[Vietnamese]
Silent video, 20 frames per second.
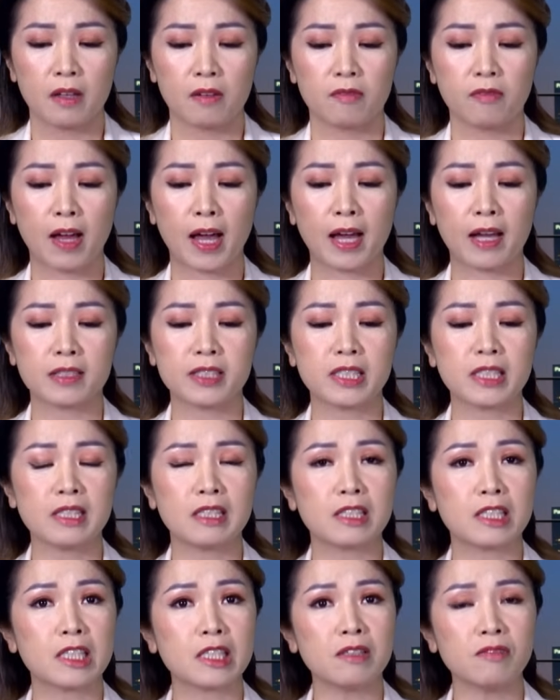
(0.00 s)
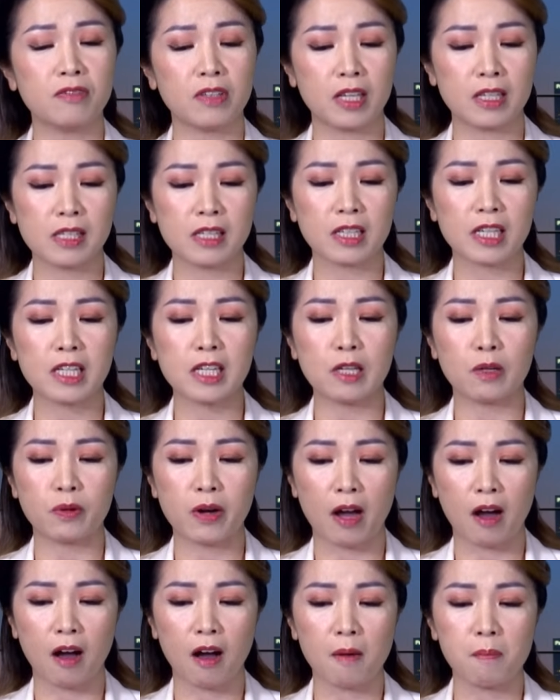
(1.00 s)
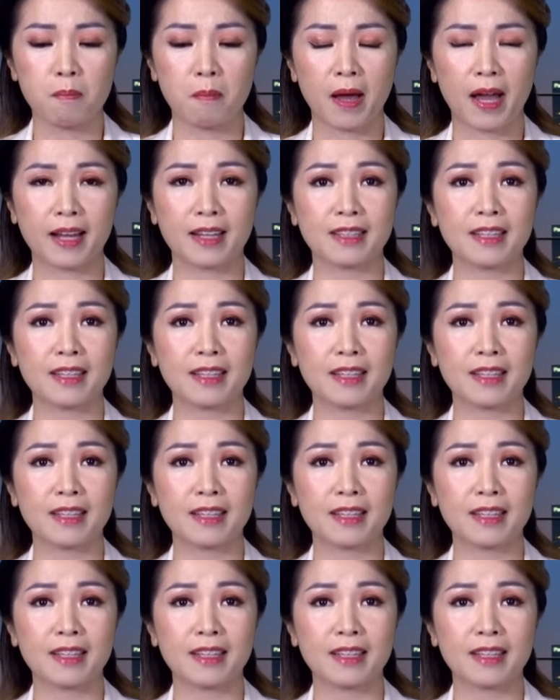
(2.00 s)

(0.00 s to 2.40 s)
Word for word: Và chính vì những cái điều đó mà